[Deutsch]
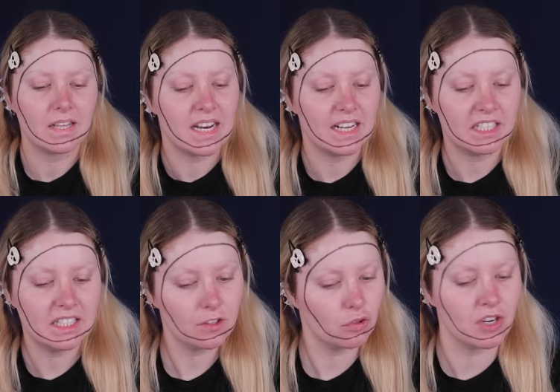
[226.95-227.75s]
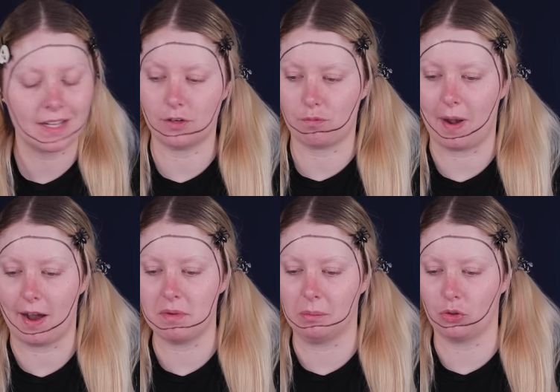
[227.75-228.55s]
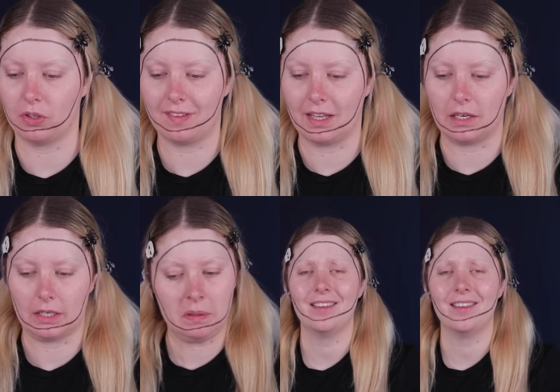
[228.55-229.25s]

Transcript: dann hätte ich nicht so nette Sprachmemos gesendet.